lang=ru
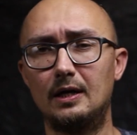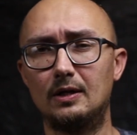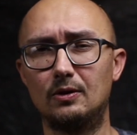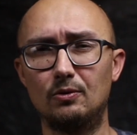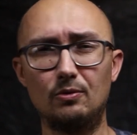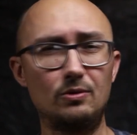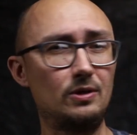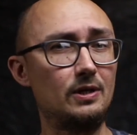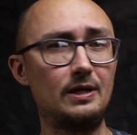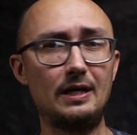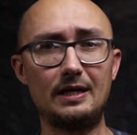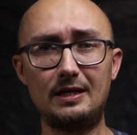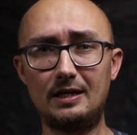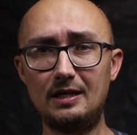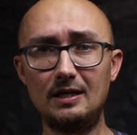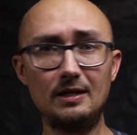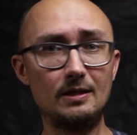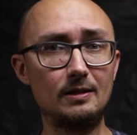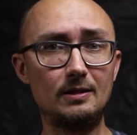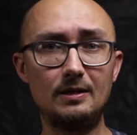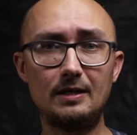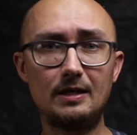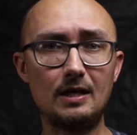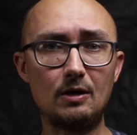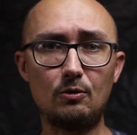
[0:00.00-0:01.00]
Но
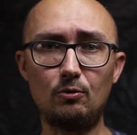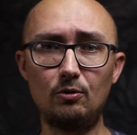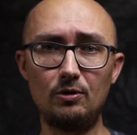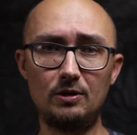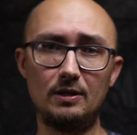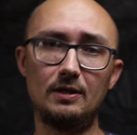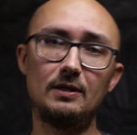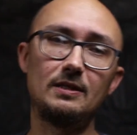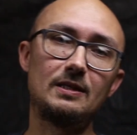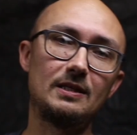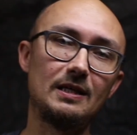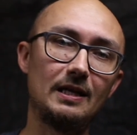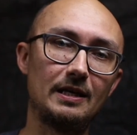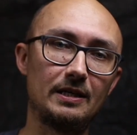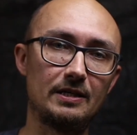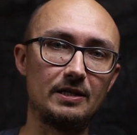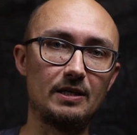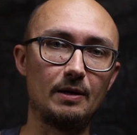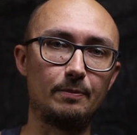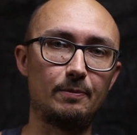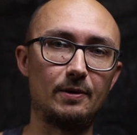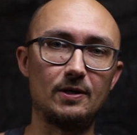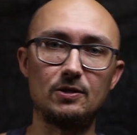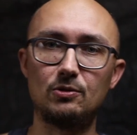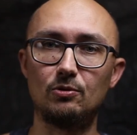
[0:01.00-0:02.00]
никакие, никакой не
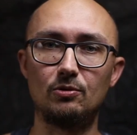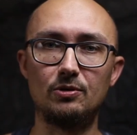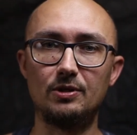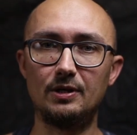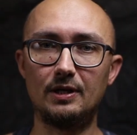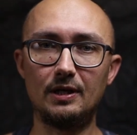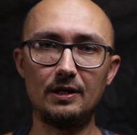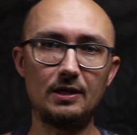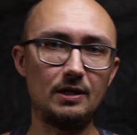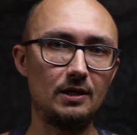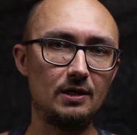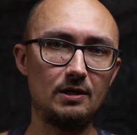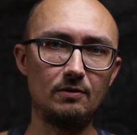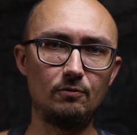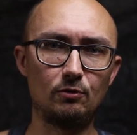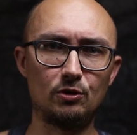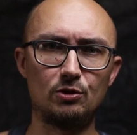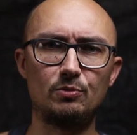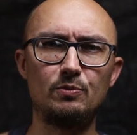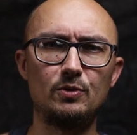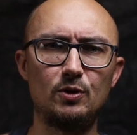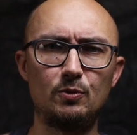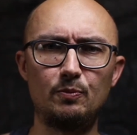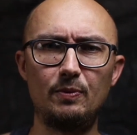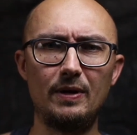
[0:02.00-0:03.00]
теледиапазон, никакие не
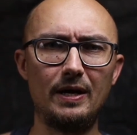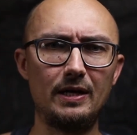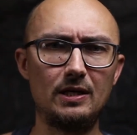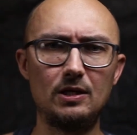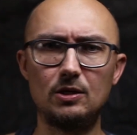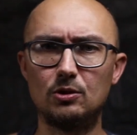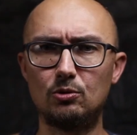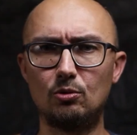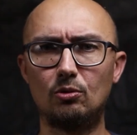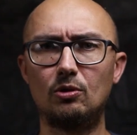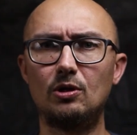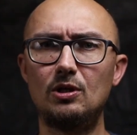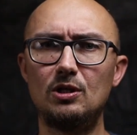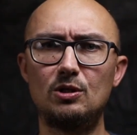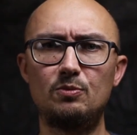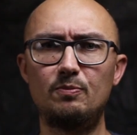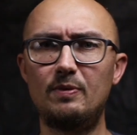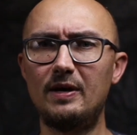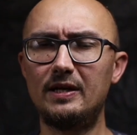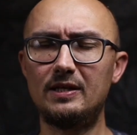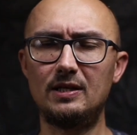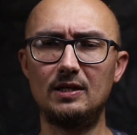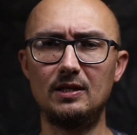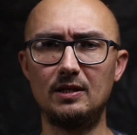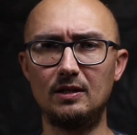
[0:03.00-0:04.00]
85, не
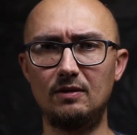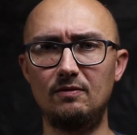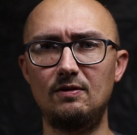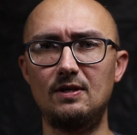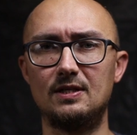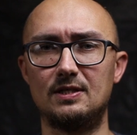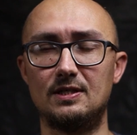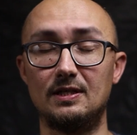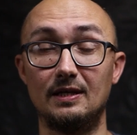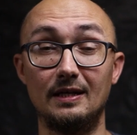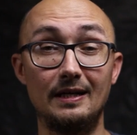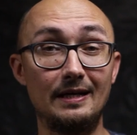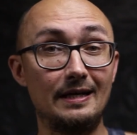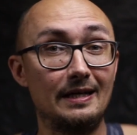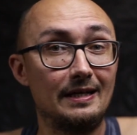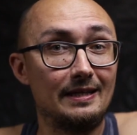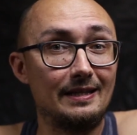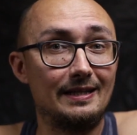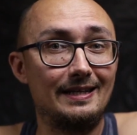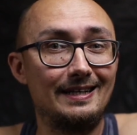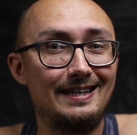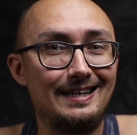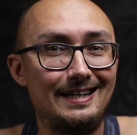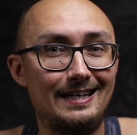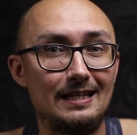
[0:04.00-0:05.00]
135 и не 200.
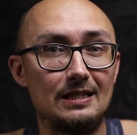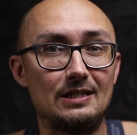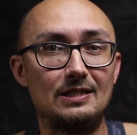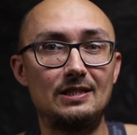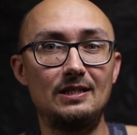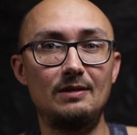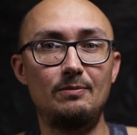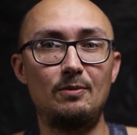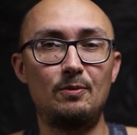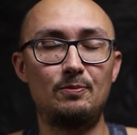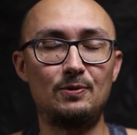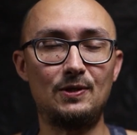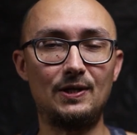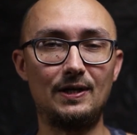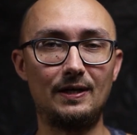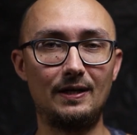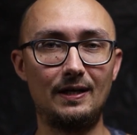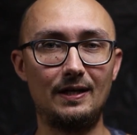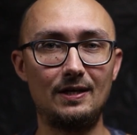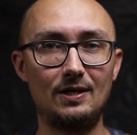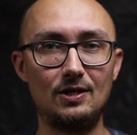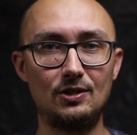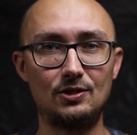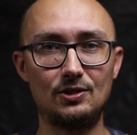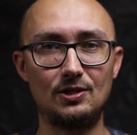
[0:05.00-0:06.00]
Да, с ними
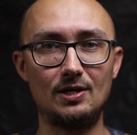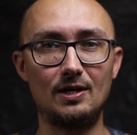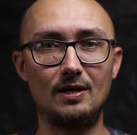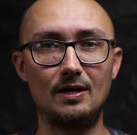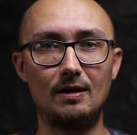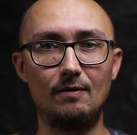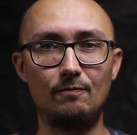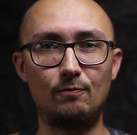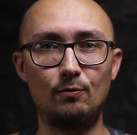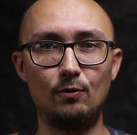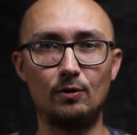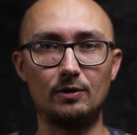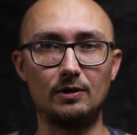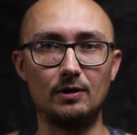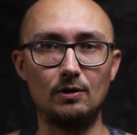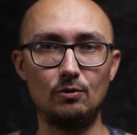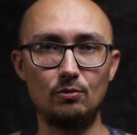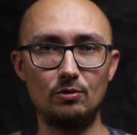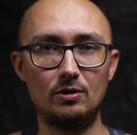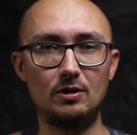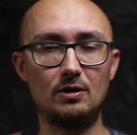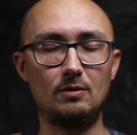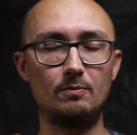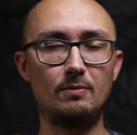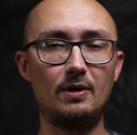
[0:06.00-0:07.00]
психологически комфортно,
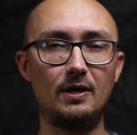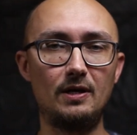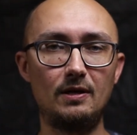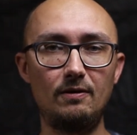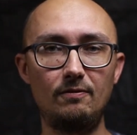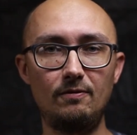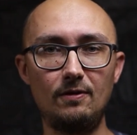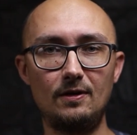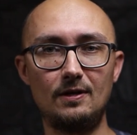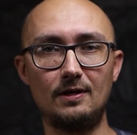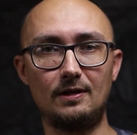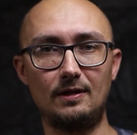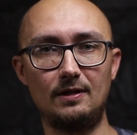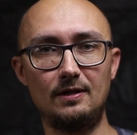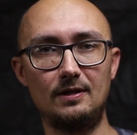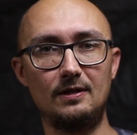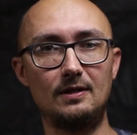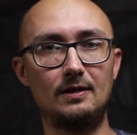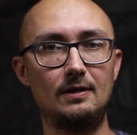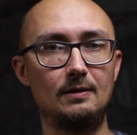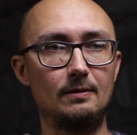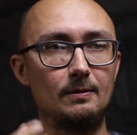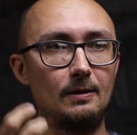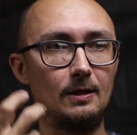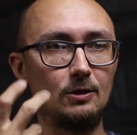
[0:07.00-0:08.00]
люди тебя не видят,
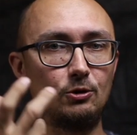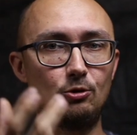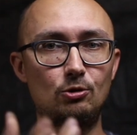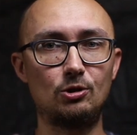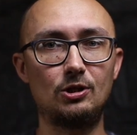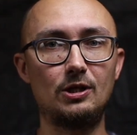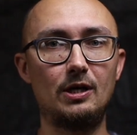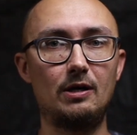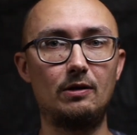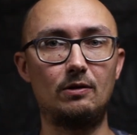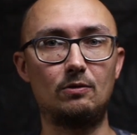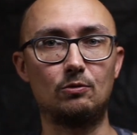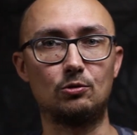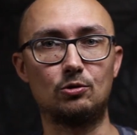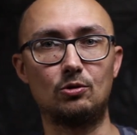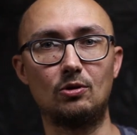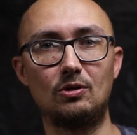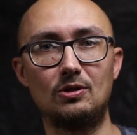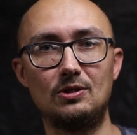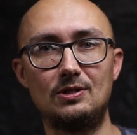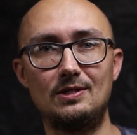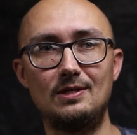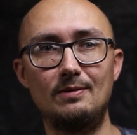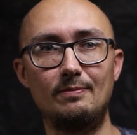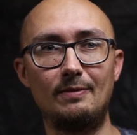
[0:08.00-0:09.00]
не ощущают то, что
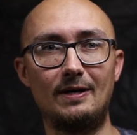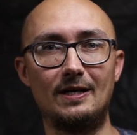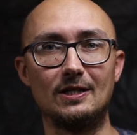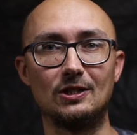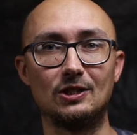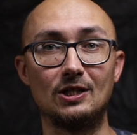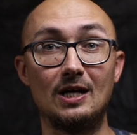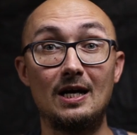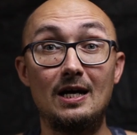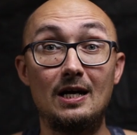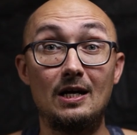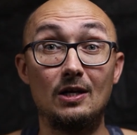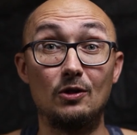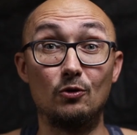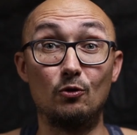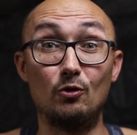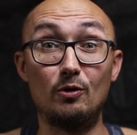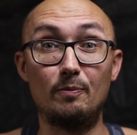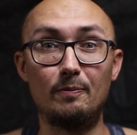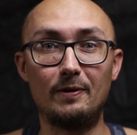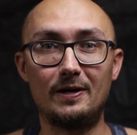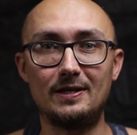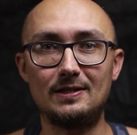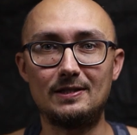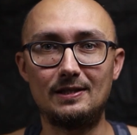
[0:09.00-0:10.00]
ты снимаешь, но и
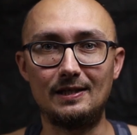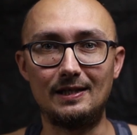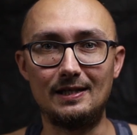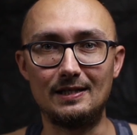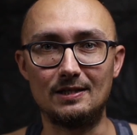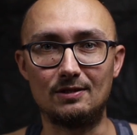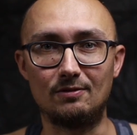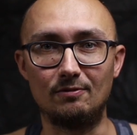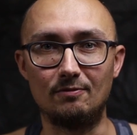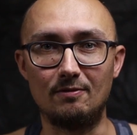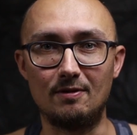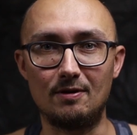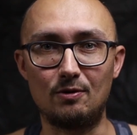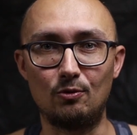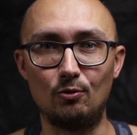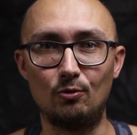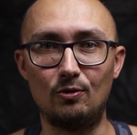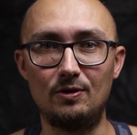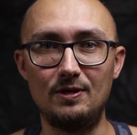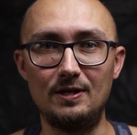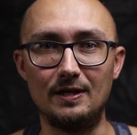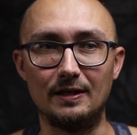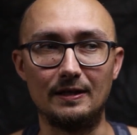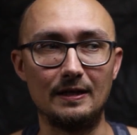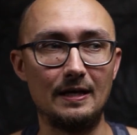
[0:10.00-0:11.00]
пространство вокруг
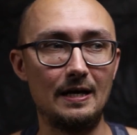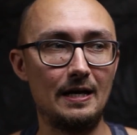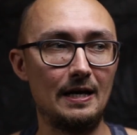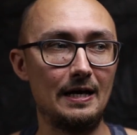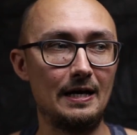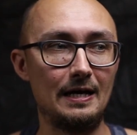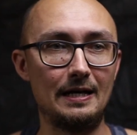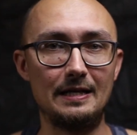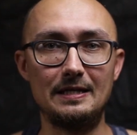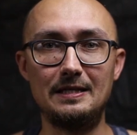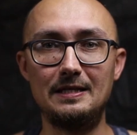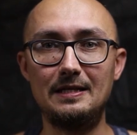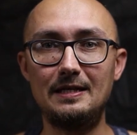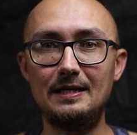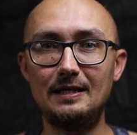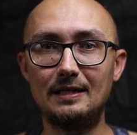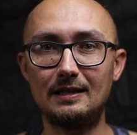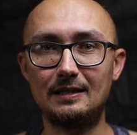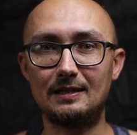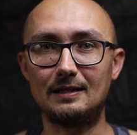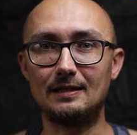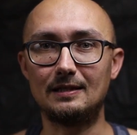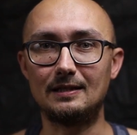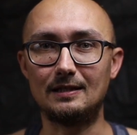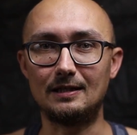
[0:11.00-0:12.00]
вокруг нет.
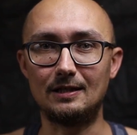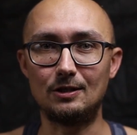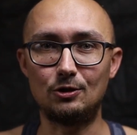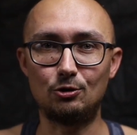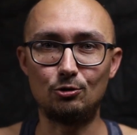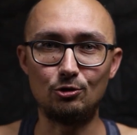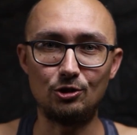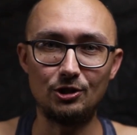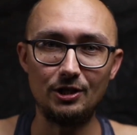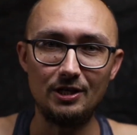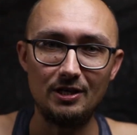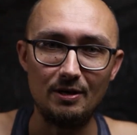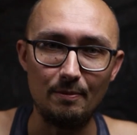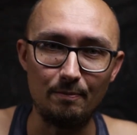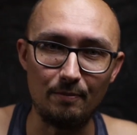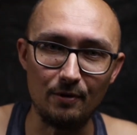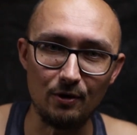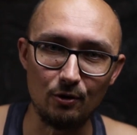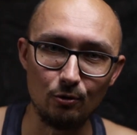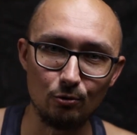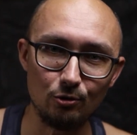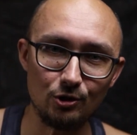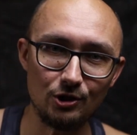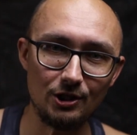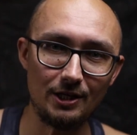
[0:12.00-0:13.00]
Нет э, ощущения
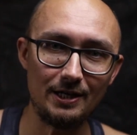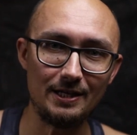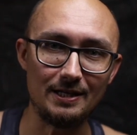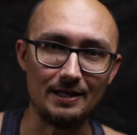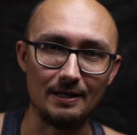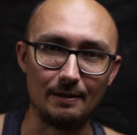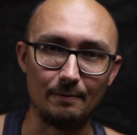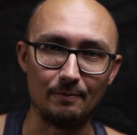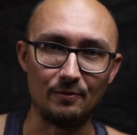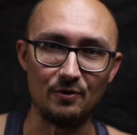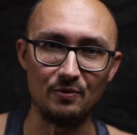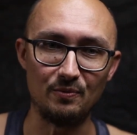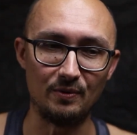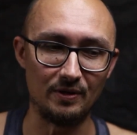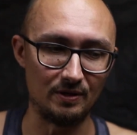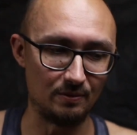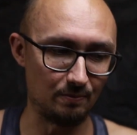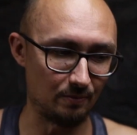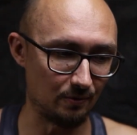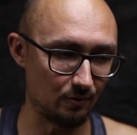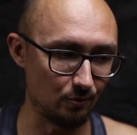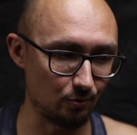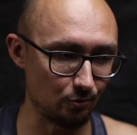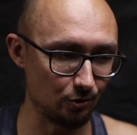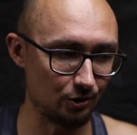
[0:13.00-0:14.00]
погружения, понимаете,
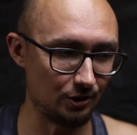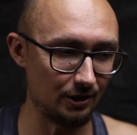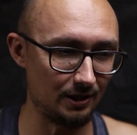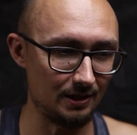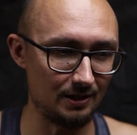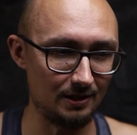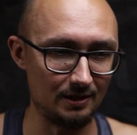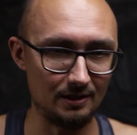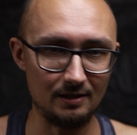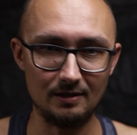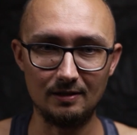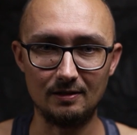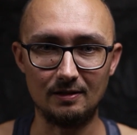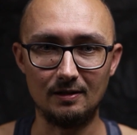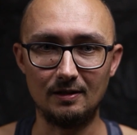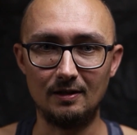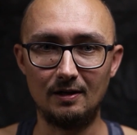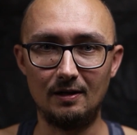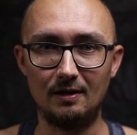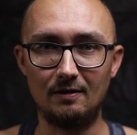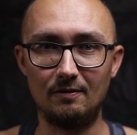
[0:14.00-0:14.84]
погружения